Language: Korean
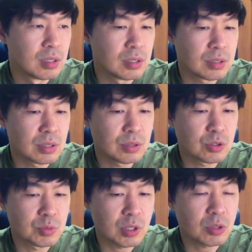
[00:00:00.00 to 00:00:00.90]
그래서
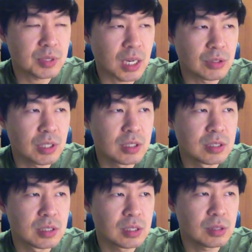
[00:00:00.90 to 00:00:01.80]
좀 셋업이 잘 돼
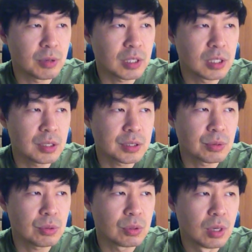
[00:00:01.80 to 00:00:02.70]
있는지 확인을
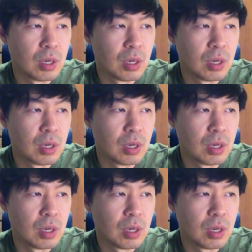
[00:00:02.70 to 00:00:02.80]
하시고